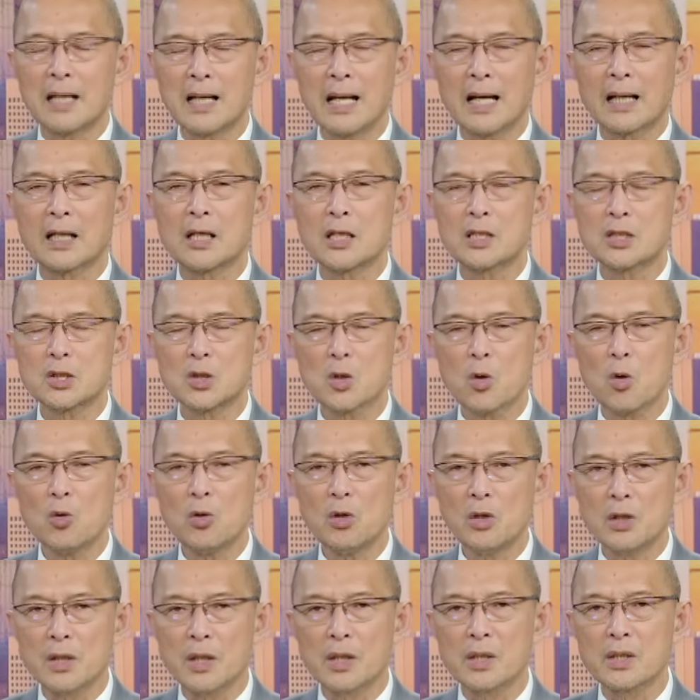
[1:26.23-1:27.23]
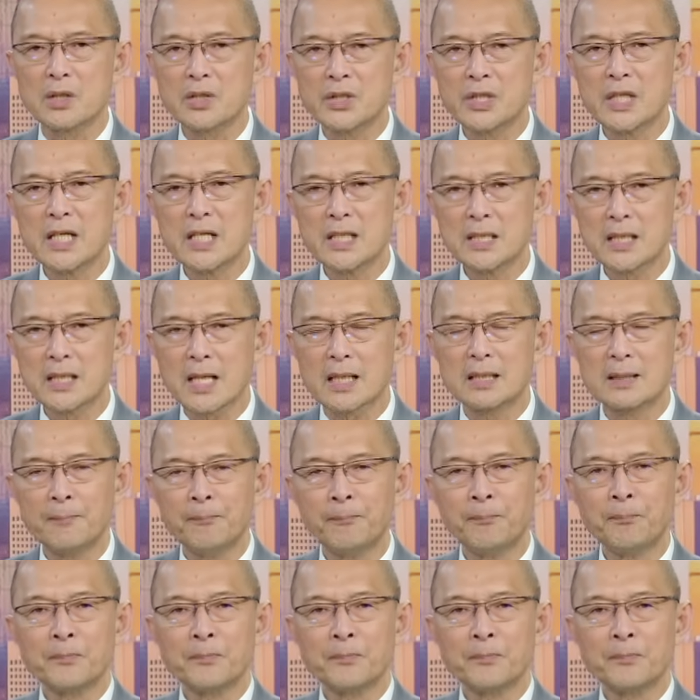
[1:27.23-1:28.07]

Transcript: là cái số lượng di dân